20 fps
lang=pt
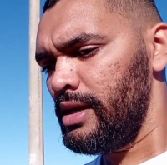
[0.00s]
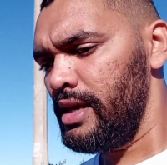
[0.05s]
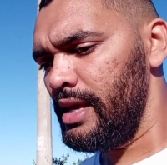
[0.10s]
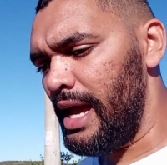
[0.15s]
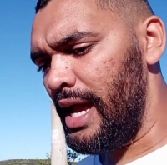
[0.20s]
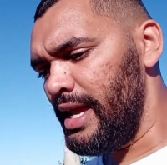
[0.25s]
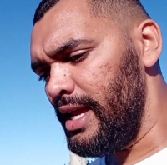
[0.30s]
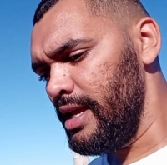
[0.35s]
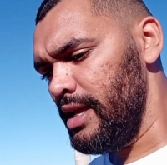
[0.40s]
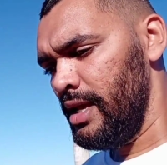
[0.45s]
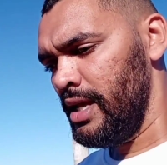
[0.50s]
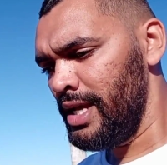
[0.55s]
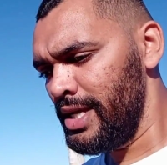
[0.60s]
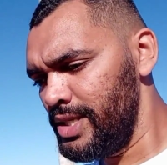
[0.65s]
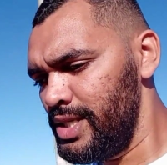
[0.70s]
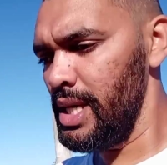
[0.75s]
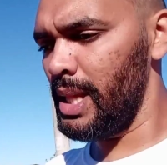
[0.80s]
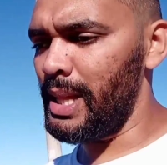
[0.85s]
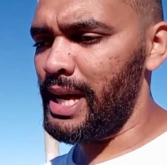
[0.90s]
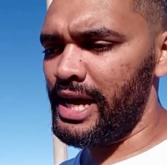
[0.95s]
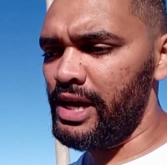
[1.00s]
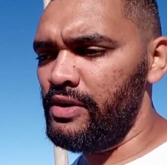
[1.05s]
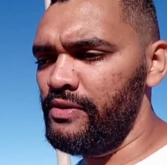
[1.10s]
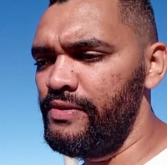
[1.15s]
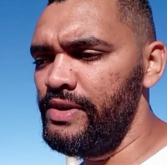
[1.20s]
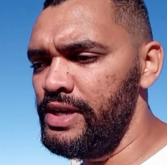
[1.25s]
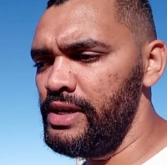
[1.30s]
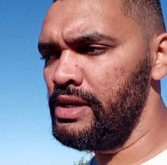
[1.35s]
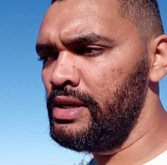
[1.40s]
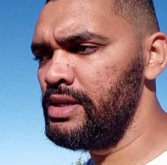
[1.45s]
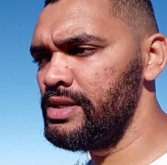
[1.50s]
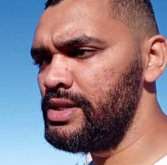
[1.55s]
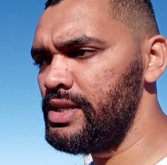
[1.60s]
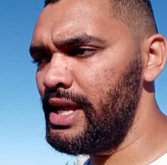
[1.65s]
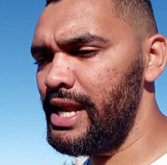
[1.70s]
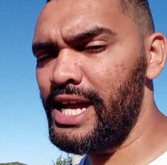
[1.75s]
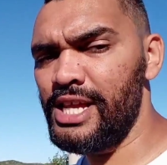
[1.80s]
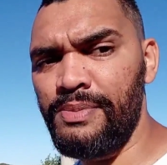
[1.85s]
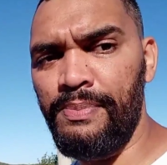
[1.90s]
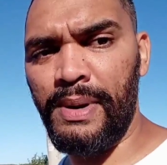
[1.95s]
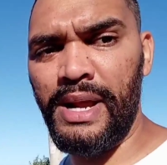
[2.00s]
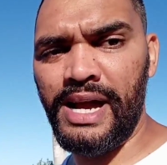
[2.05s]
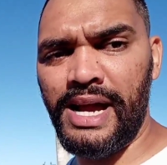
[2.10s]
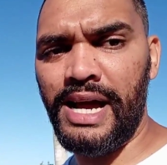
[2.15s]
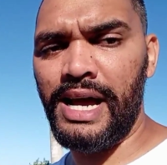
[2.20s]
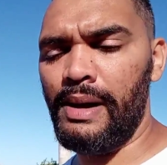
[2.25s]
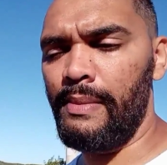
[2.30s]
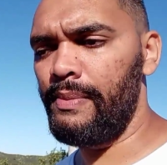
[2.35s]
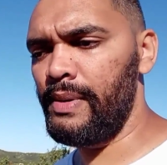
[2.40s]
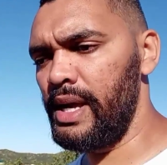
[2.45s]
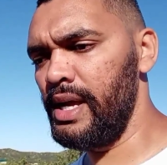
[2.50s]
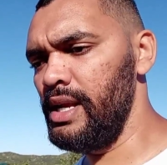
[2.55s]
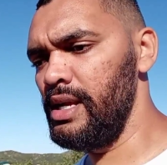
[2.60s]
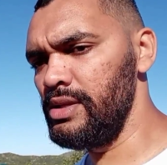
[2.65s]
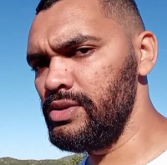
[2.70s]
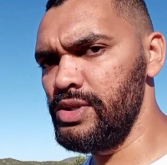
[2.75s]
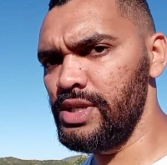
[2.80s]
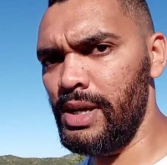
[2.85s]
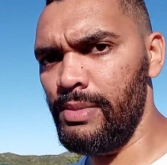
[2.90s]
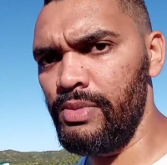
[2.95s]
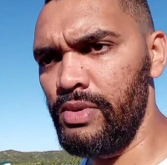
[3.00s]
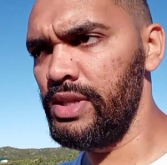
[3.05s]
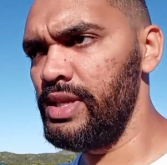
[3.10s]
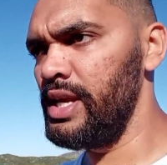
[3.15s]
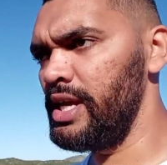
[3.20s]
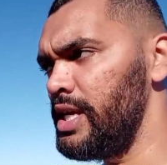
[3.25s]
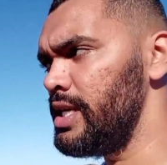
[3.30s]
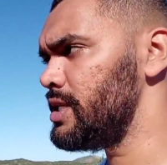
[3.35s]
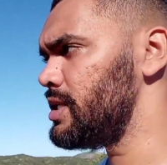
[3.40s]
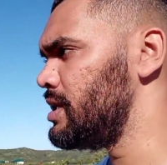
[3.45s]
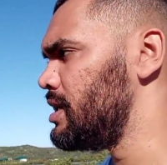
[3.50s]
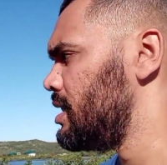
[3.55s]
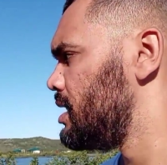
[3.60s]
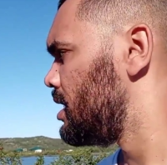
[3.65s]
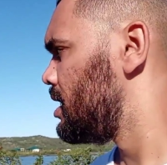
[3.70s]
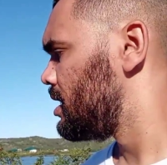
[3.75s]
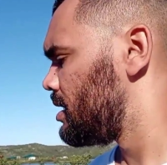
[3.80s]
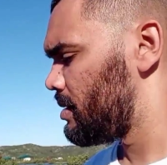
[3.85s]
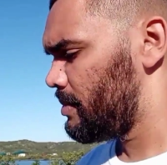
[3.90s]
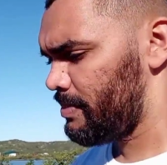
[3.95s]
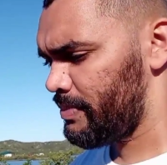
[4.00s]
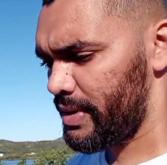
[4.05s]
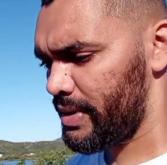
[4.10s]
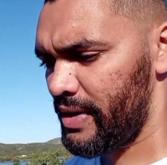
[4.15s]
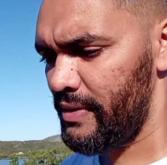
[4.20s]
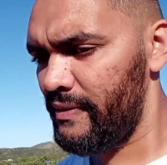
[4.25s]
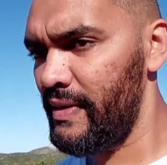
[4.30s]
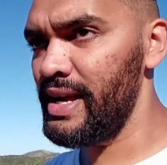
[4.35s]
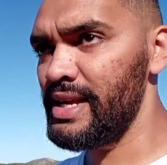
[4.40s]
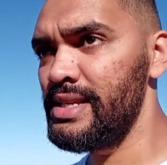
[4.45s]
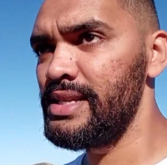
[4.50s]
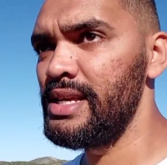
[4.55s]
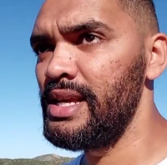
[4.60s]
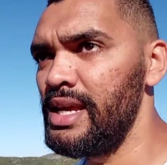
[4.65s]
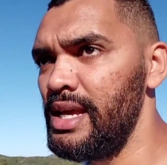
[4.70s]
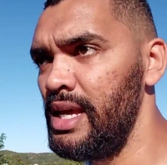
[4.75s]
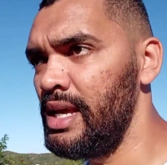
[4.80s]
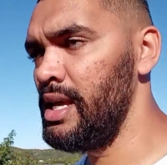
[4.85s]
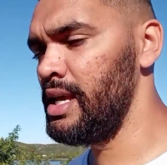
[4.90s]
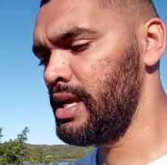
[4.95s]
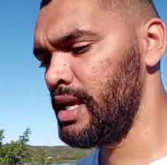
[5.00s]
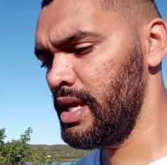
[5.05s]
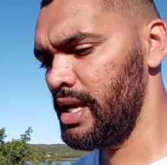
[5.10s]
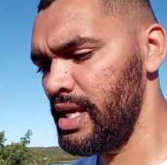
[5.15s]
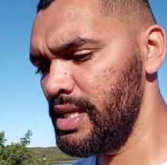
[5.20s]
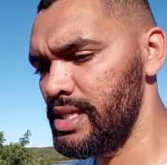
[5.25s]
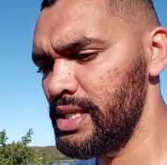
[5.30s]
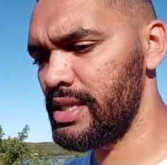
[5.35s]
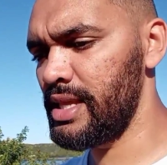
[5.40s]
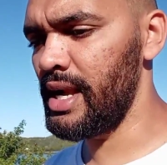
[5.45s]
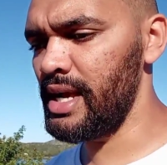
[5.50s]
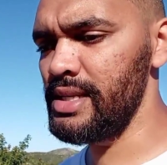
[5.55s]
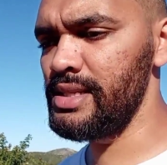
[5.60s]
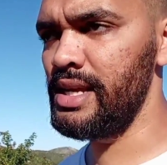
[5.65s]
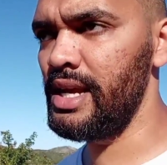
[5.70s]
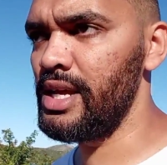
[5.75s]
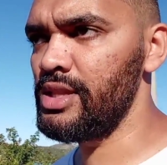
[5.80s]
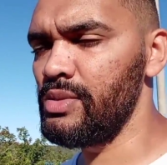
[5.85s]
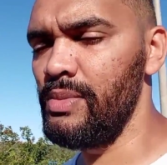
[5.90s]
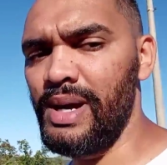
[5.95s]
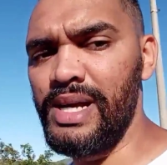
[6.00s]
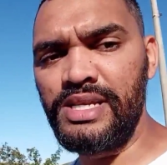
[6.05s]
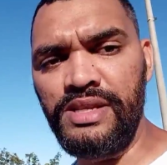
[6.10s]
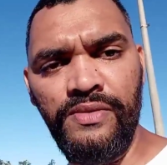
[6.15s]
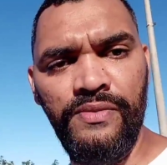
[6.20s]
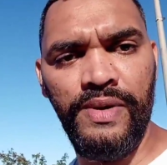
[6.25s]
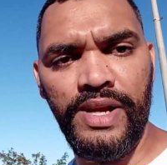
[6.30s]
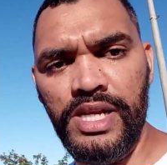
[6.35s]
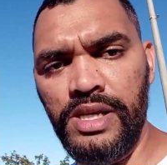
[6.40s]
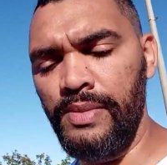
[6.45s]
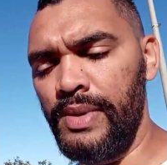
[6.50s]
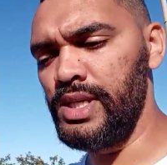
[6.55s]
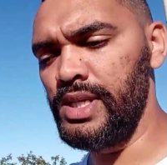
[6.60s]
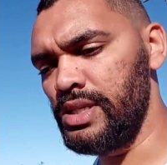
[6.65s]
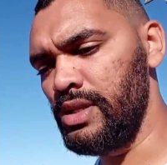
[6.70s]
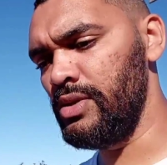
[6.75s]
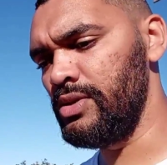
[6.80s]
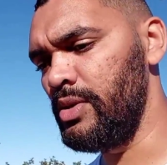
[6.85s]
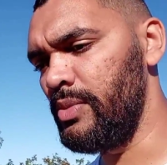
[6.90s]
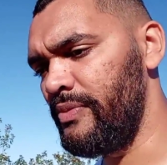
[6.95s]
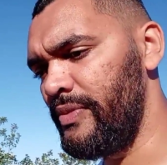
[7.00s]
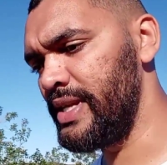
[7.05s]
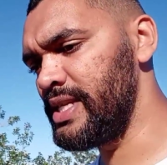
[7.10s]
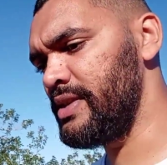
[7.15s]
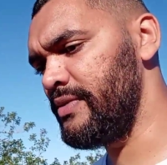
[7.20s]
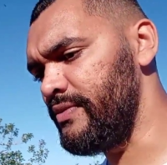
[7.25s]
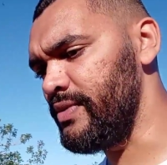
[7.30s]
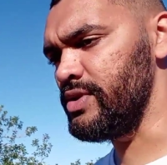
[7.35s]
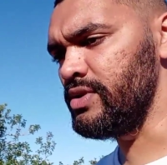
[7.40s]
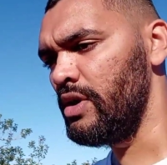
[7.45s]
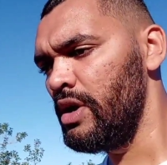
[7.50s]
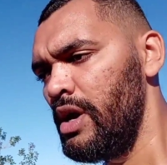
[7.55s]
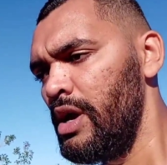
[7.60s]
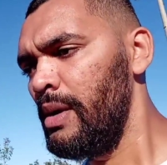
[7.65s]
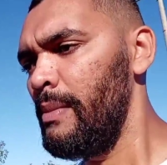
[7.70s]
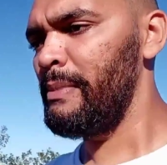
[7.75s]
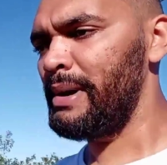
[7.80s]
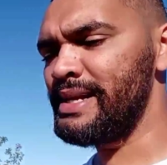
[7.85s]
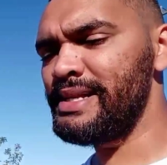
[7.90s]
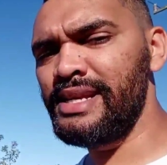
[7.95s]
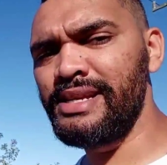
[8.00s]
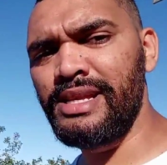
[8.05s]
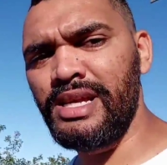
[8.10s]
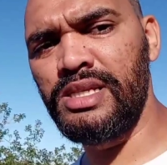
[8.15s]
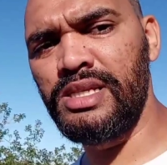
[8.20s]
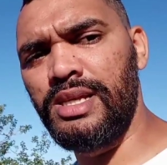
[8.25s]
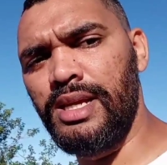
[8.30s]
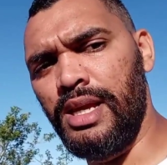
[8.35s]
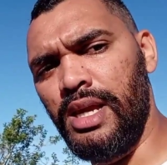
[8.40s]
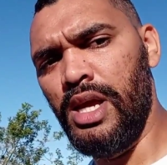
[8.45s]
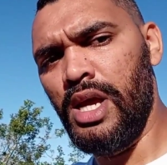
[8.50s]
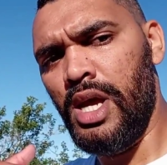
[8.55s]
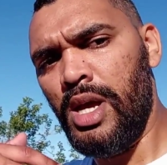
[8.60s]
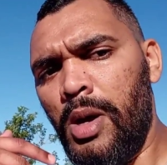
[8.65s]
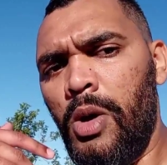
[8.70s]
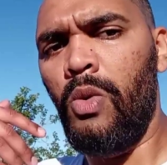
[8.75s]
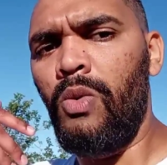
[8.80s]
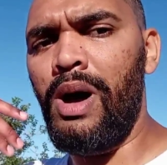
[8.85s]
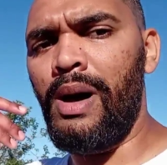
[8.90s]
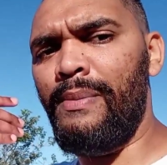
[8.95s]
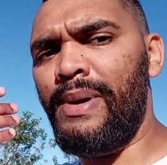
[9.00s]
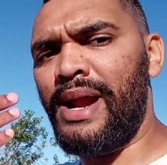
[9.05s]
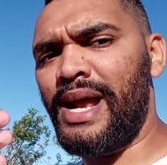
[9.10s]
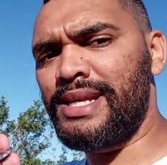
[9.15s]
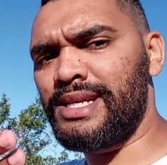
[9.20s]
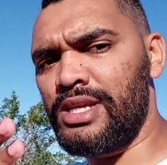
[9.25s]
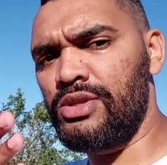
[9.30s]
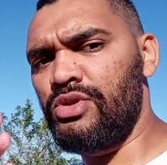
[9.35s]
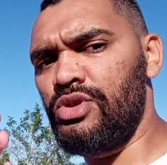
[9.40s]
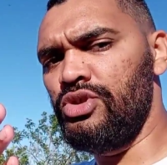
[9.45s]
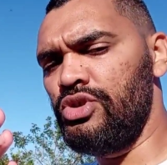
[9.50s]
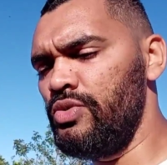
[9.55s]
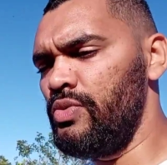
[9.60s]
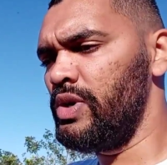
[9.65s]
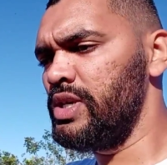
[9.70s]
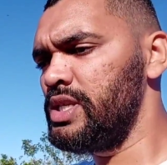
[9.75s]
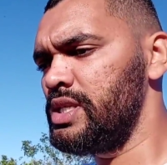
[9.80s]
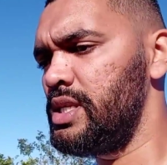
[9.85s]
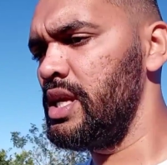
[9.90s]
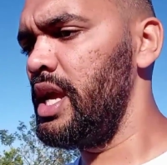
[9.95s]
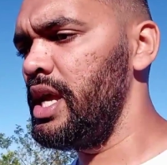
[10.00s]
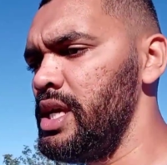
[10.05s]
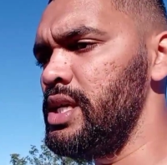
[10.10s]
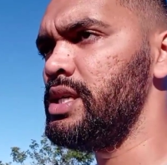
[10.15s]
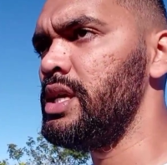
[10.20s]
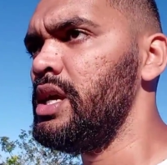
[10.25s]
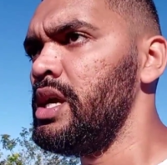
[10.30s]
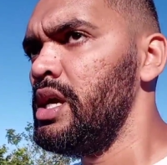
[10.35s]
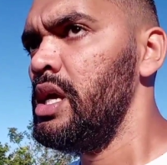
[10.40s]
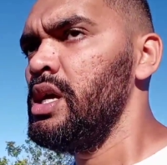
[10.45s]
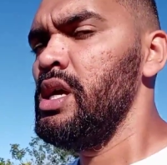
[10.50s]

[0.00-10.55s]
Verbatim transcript: E aí, de lá eu vim direto para cá, para a Ilha do Japonês, para fazer esse trajeto, mas infelizmente não deu para fazer vídeo. Mas assim, um abraço a todos vocês.